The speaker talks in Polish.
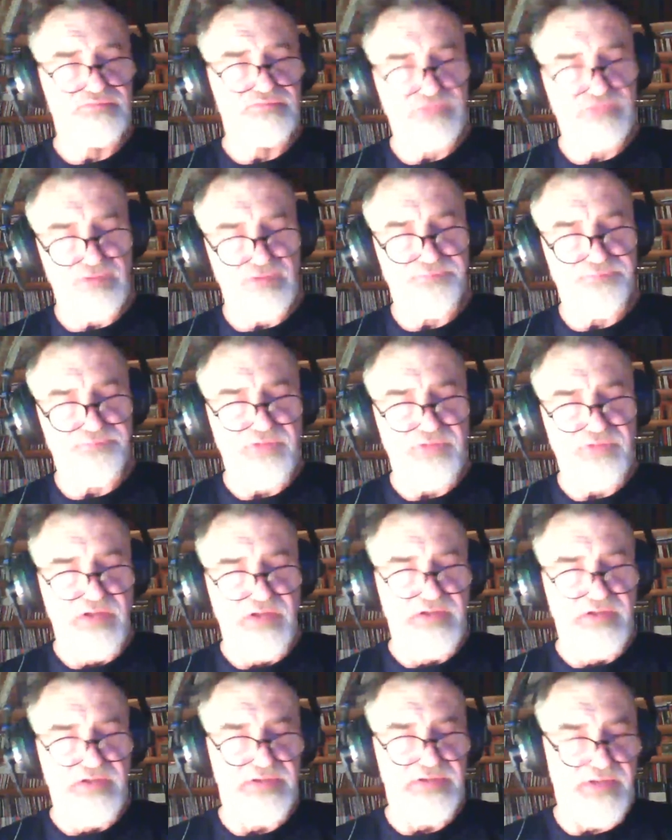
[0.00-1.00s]
no,
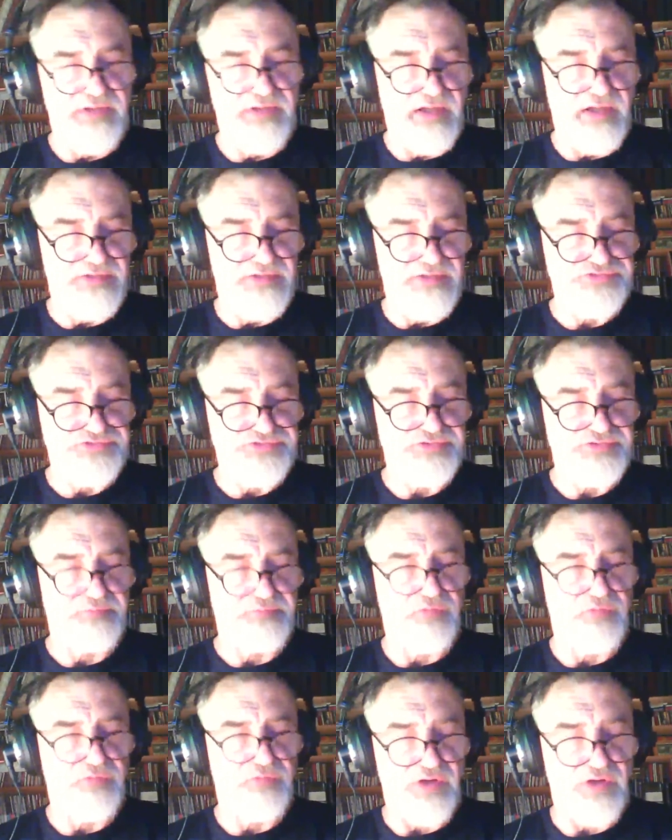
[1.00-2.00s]
nasz
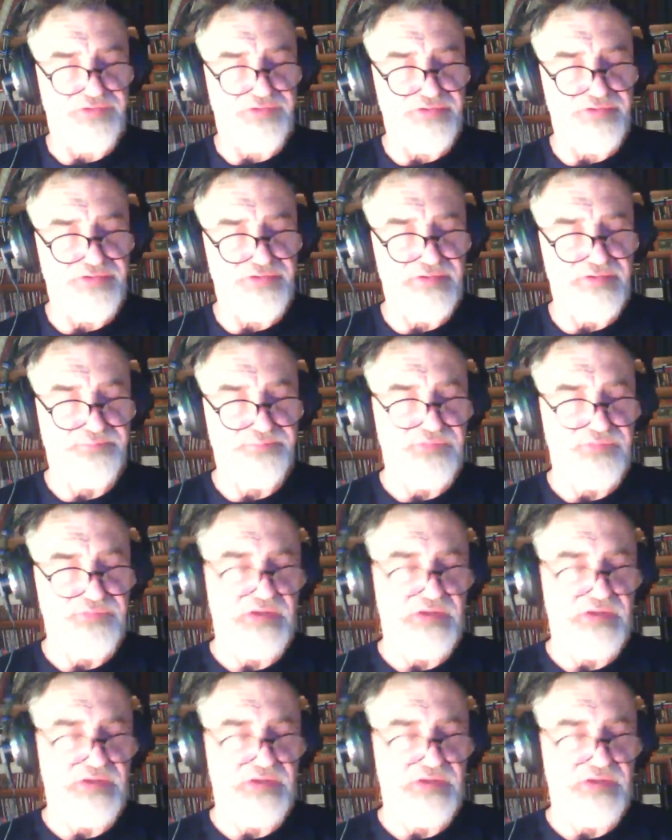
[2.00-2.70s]
bohater e,